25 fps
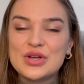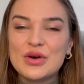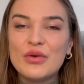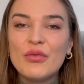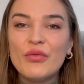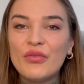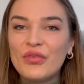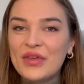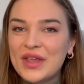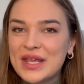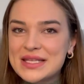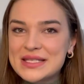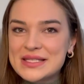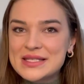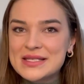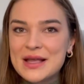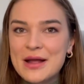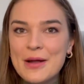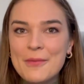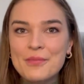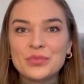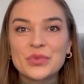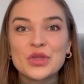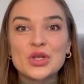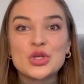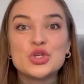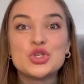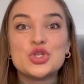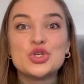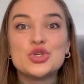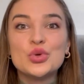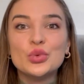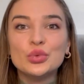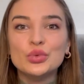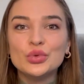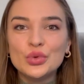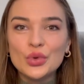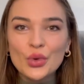eu fiz
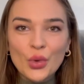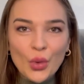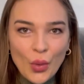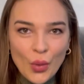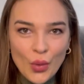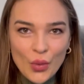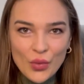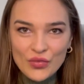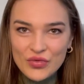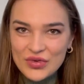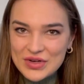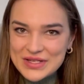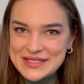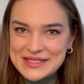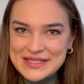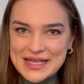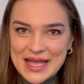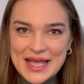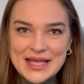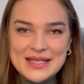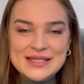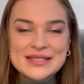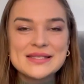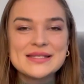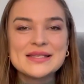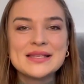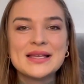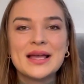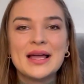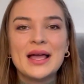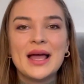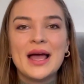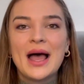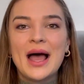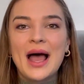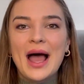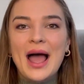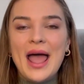junto com vocês
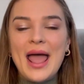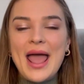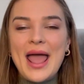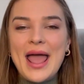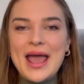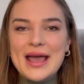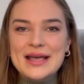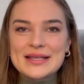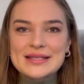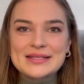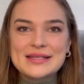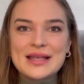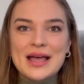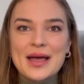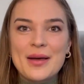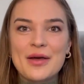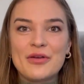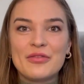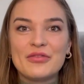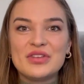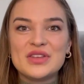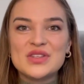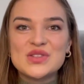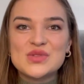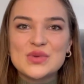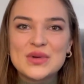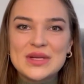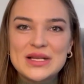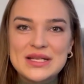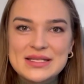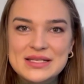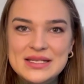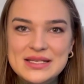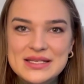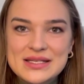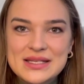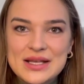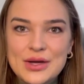essa
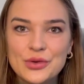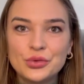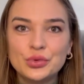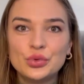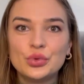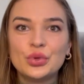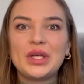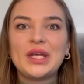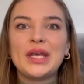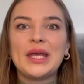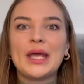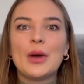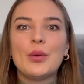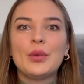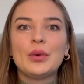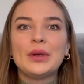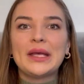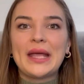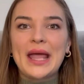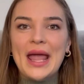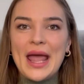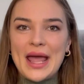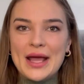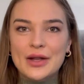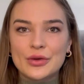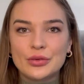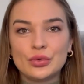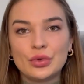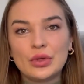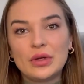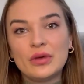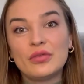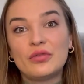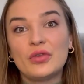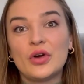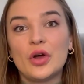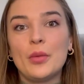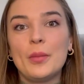visualização do que eu quero, do
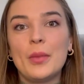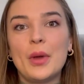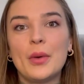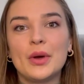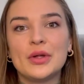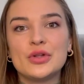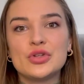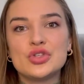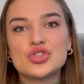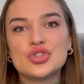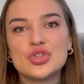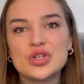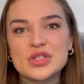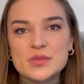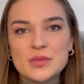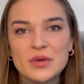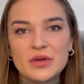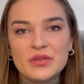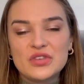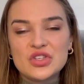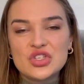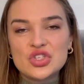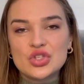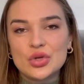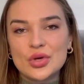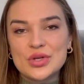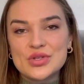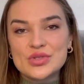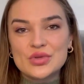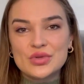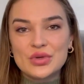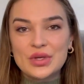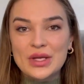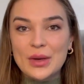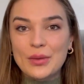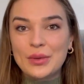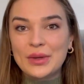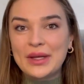que foi o meu ano de 2022 e
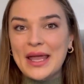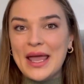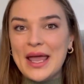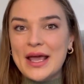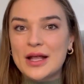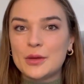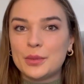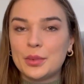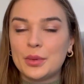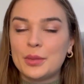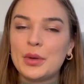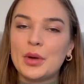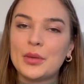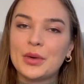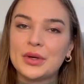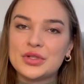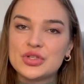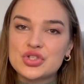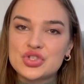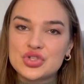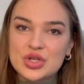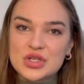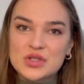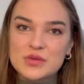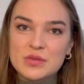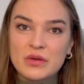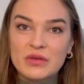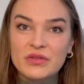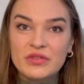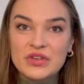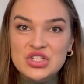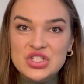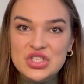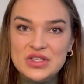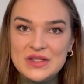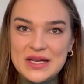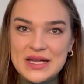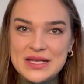do que eu quero pro meu ano de
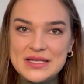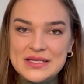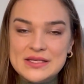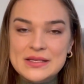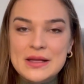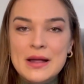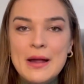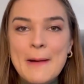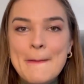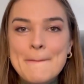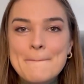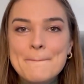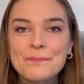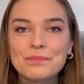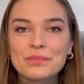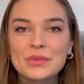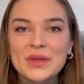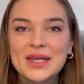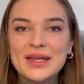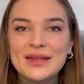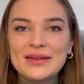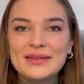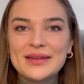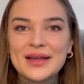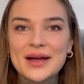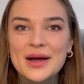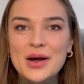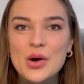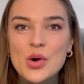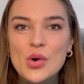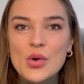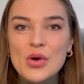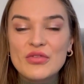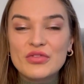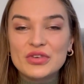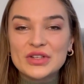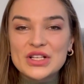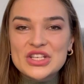2023.
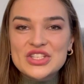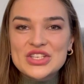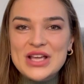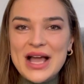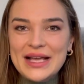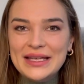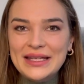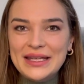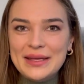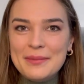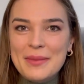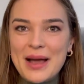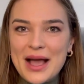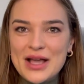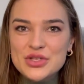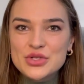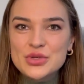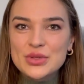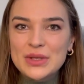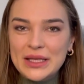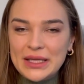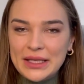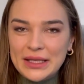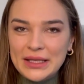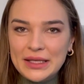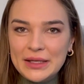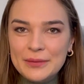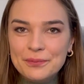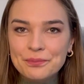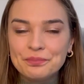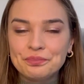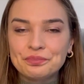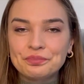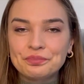Então, eu vou deixar aqui embaixo o link